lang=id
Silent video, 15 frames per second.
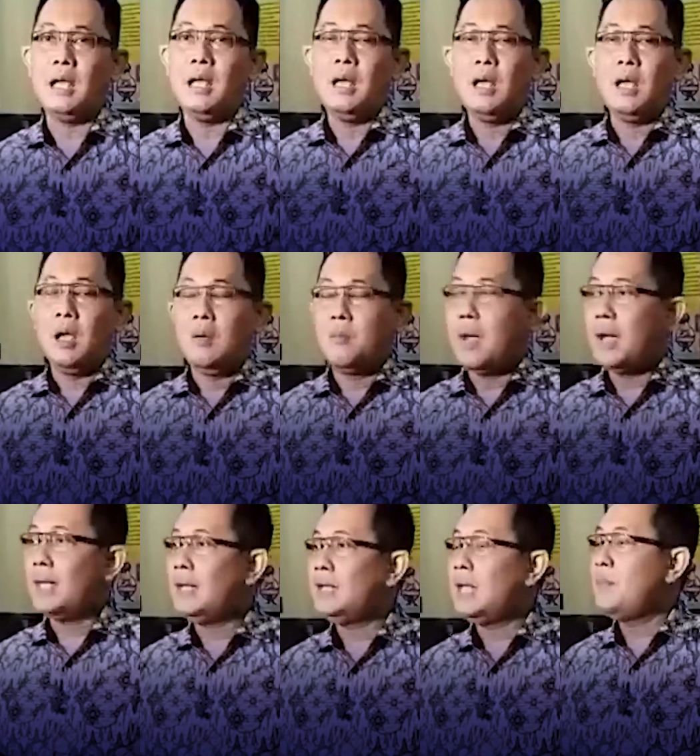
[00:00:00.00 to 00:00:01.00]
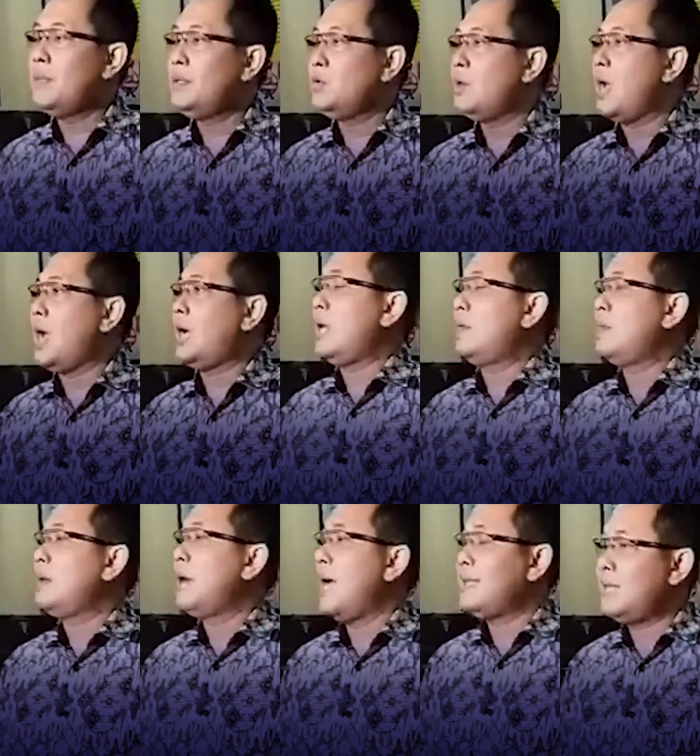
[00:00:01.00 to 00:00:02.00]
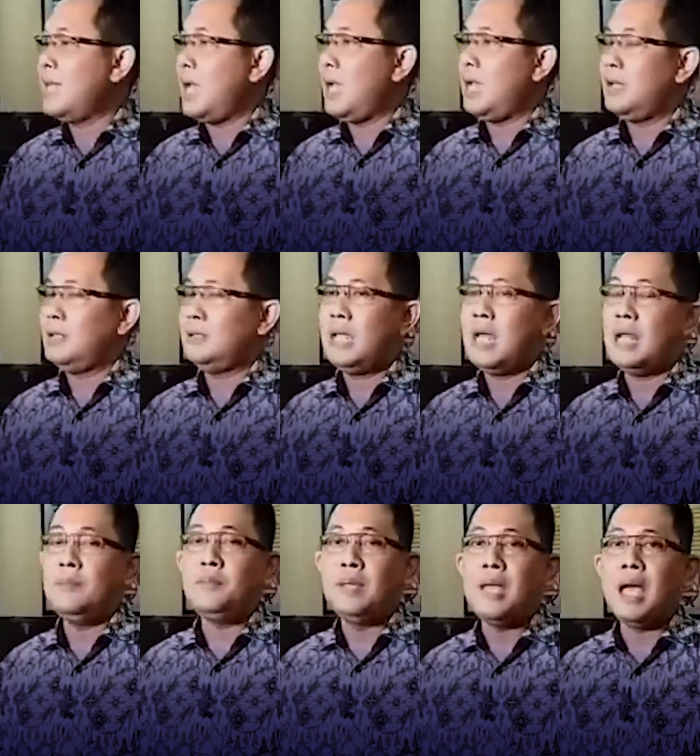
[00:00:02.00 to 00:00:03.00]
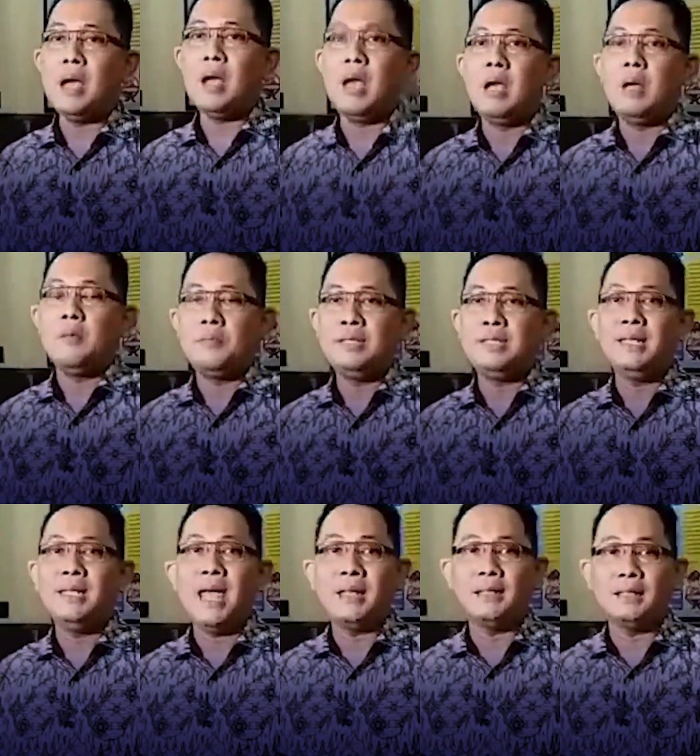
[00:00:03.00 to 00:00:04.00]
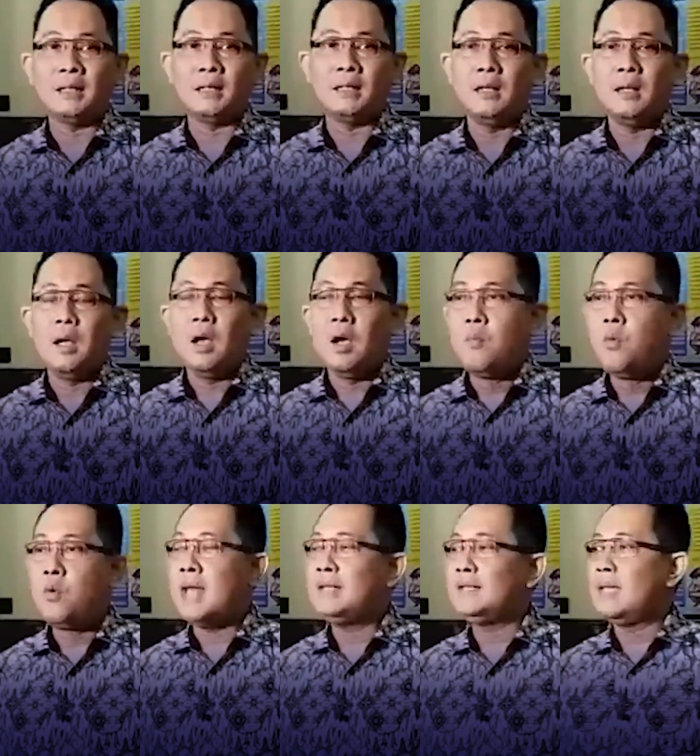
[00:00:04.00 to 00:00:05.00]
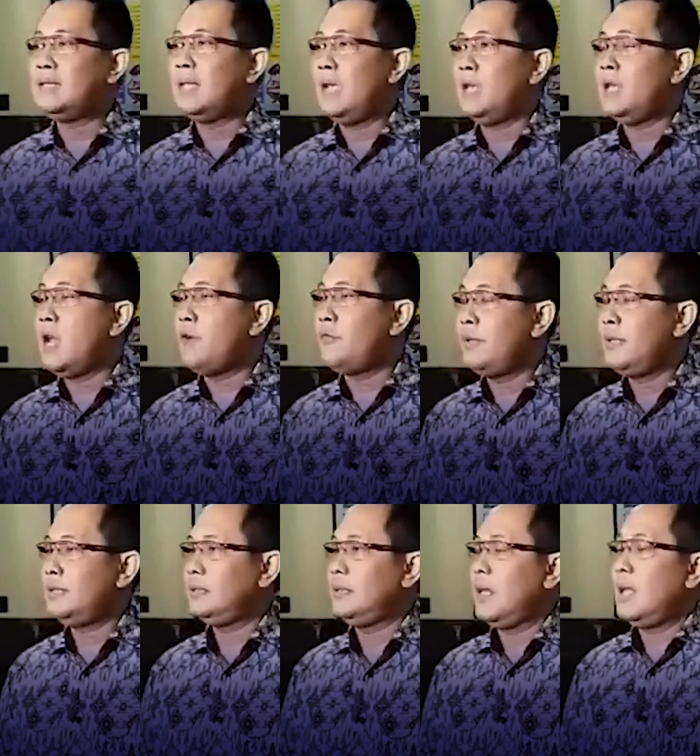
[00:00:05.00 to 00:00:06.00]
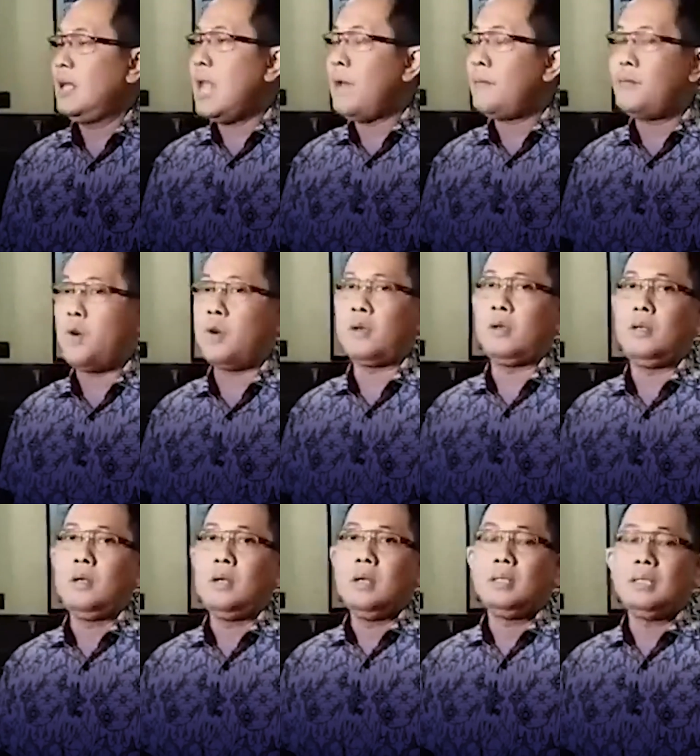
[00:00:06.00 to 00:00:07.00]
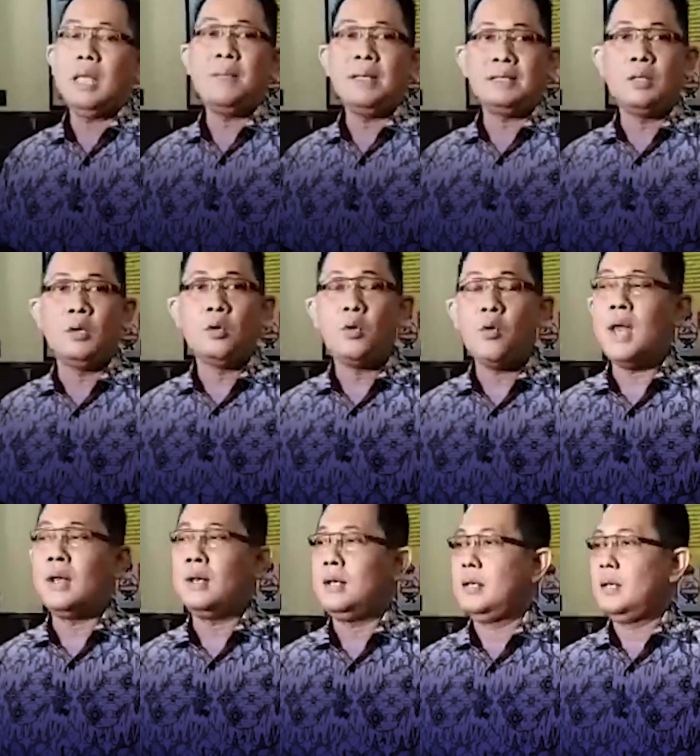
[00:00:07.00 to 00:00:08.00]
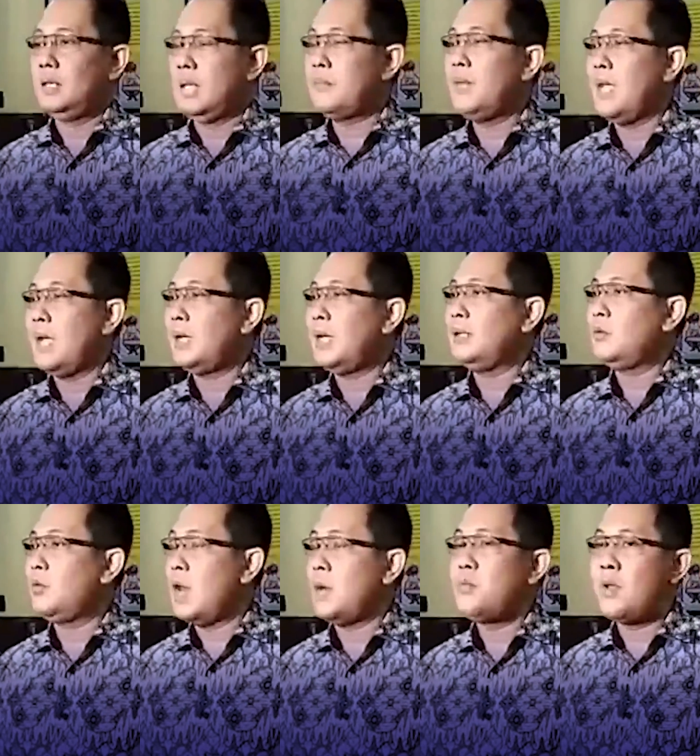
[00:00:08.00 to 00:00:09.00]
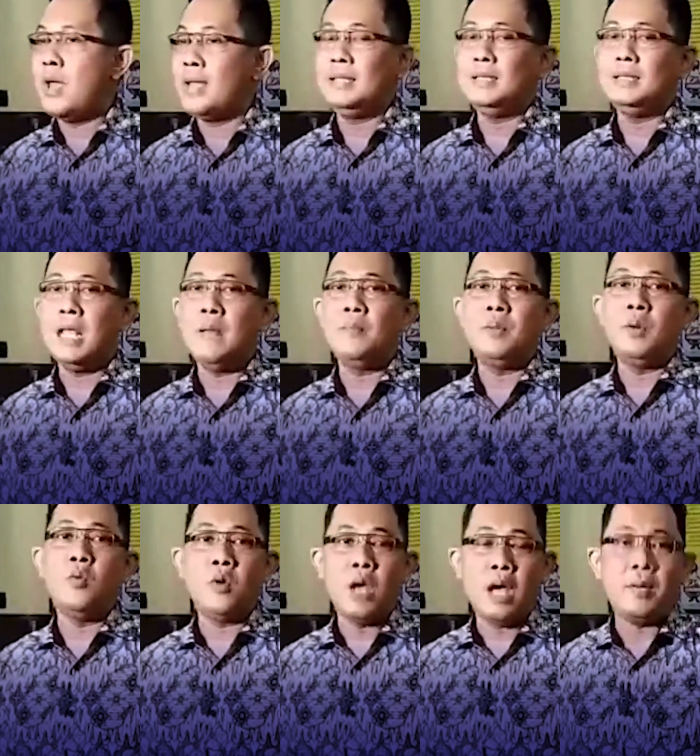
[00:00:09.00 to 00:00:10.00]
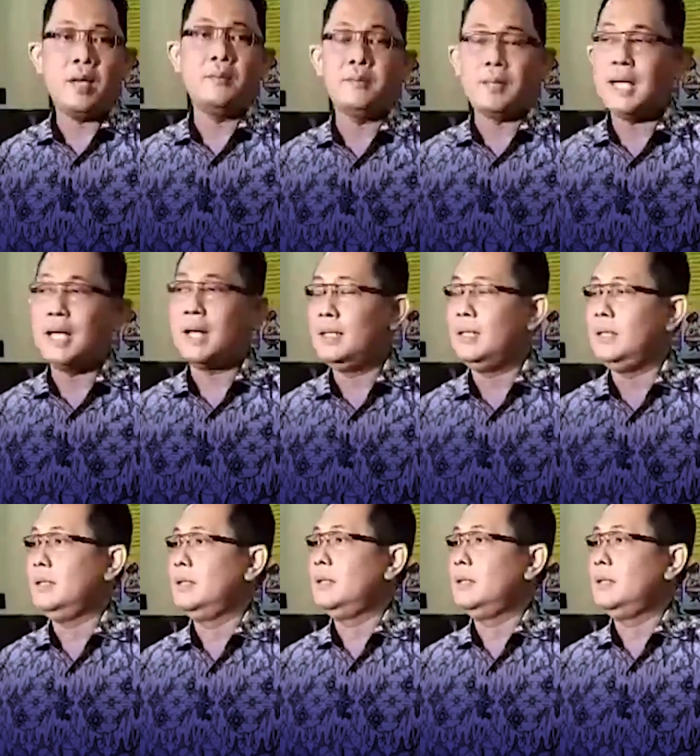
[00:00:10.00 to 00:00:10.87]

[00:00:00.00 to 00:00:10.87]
Keempat anaknya yang masih kecil bahkan tiga diantaranya masih balita dihabisi nyawanya satu persatu secara bergantian. Bintoro mengungkapkan, Panca